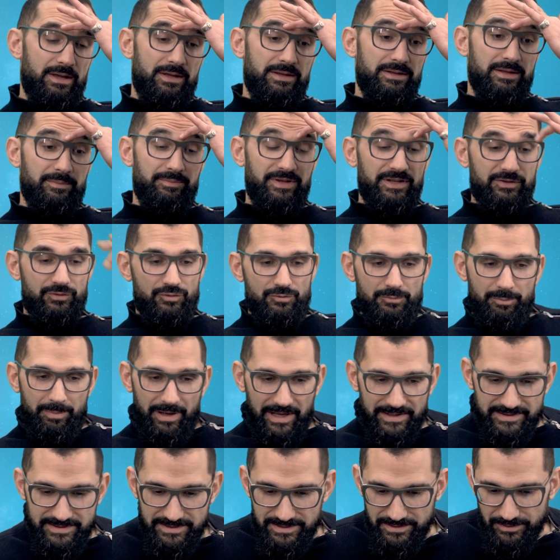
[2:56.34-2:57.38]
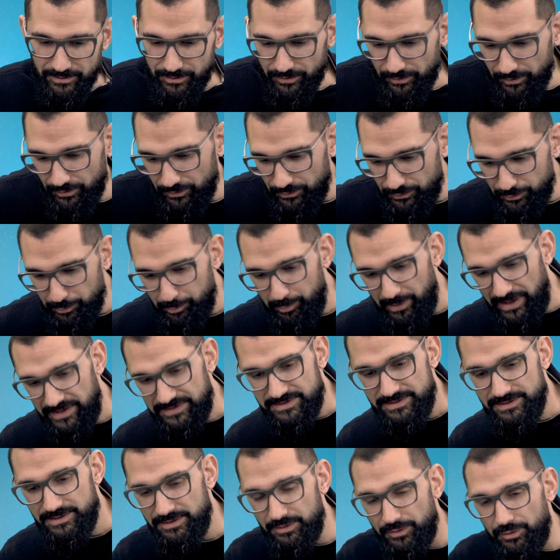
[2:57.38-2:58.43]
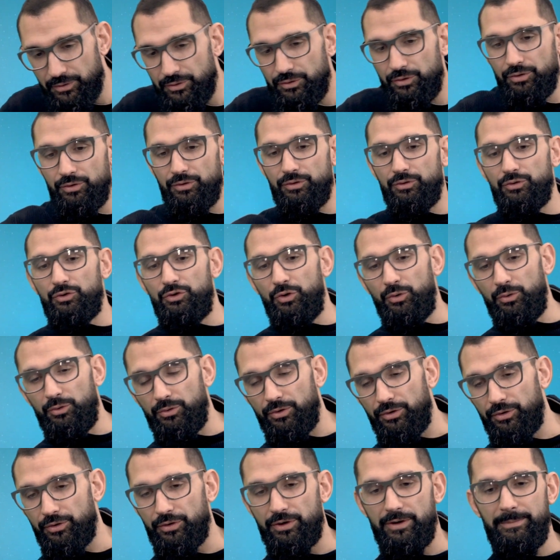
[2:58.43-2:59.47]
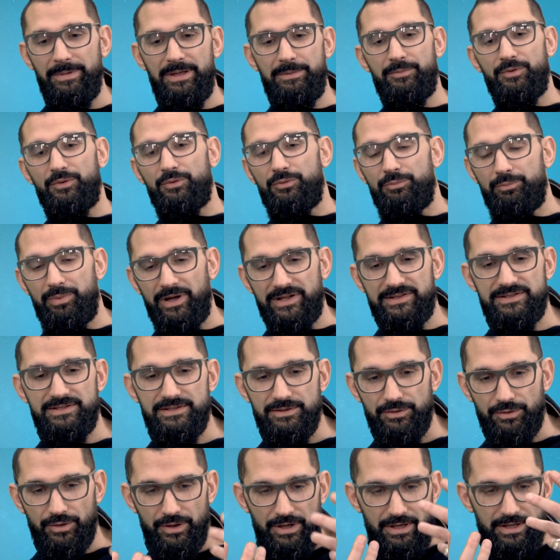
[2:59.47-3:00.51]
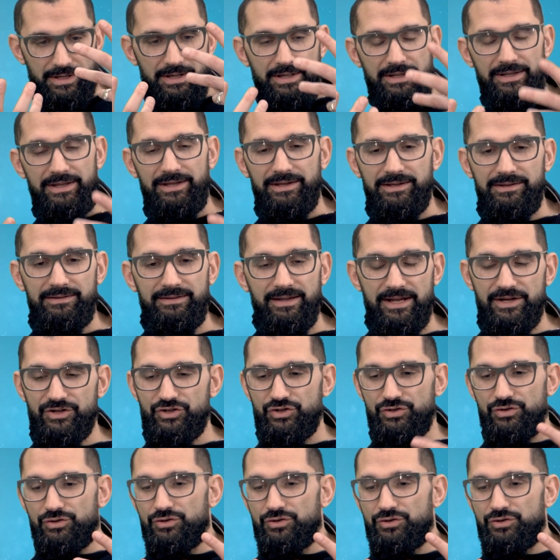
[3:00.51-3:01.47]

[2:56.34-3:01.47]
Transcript: y a, peut-être une partie, euh, une partie euh, don quand même, une partie héritage